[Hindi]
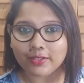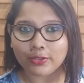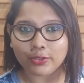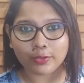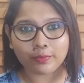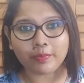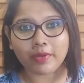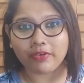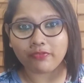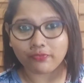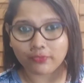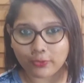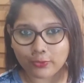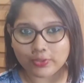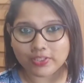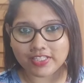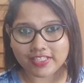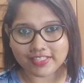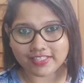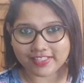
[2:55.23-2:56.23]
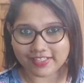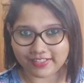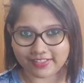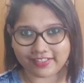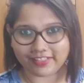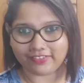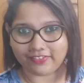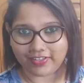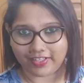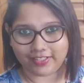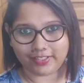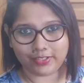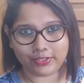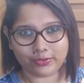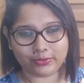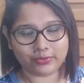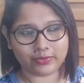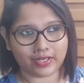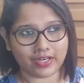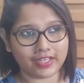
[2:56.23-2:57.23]
तो मैं वो चीज करने वाली
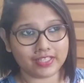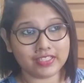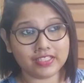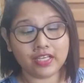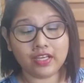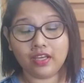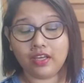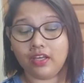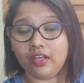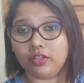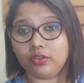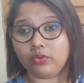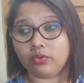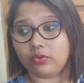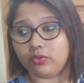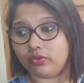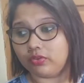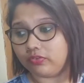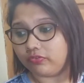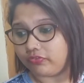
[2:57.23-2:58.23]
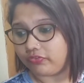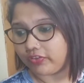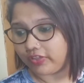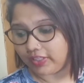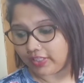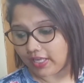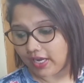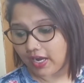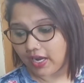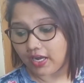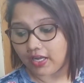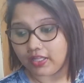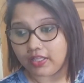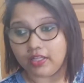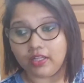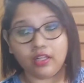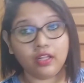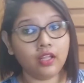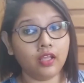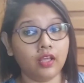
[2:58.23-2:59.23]
हूँ आज तो
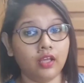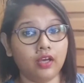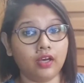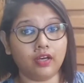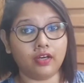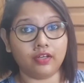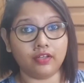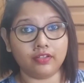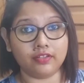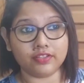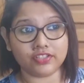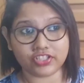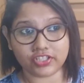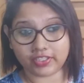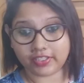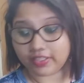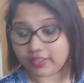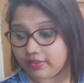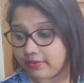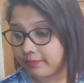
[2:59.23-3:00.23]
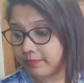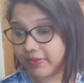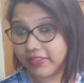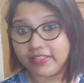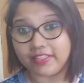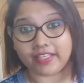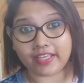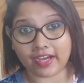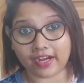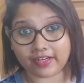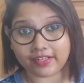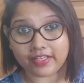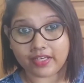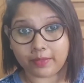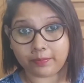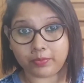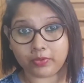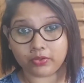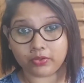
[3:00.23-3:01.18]
फिलहाल चलिए मैं तैयारी आप